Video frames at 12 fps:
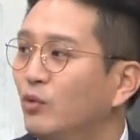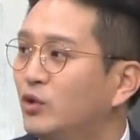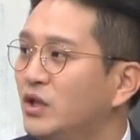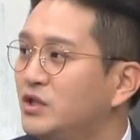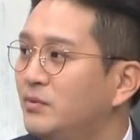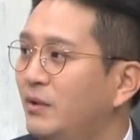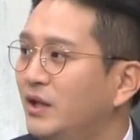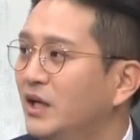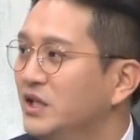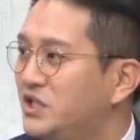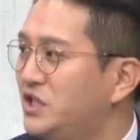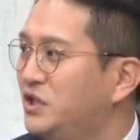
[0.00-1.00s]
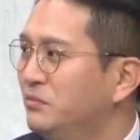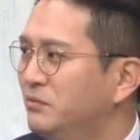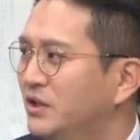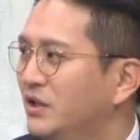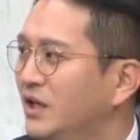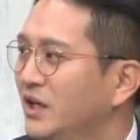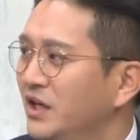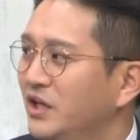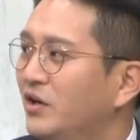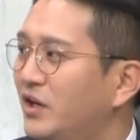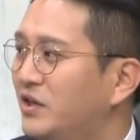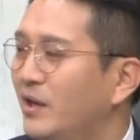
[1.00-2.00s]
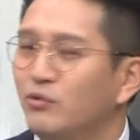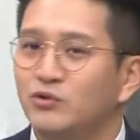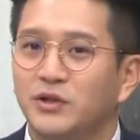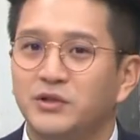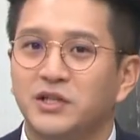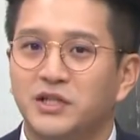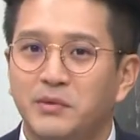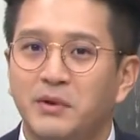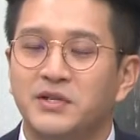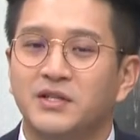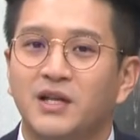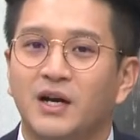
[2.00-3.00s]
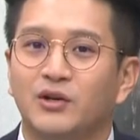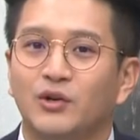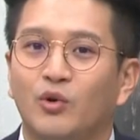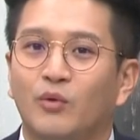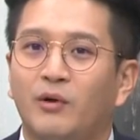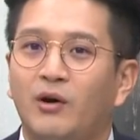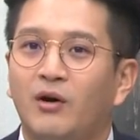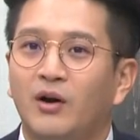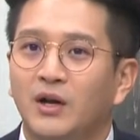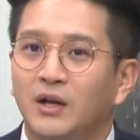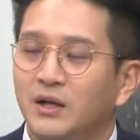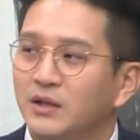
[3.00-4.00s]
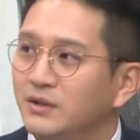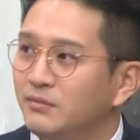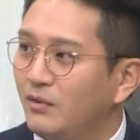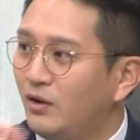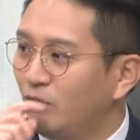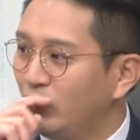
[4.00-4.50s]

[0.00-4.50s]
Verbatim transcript: 못했지만 지금은 이렇게 대북 제재가 심해진다 그리고 뭐 어,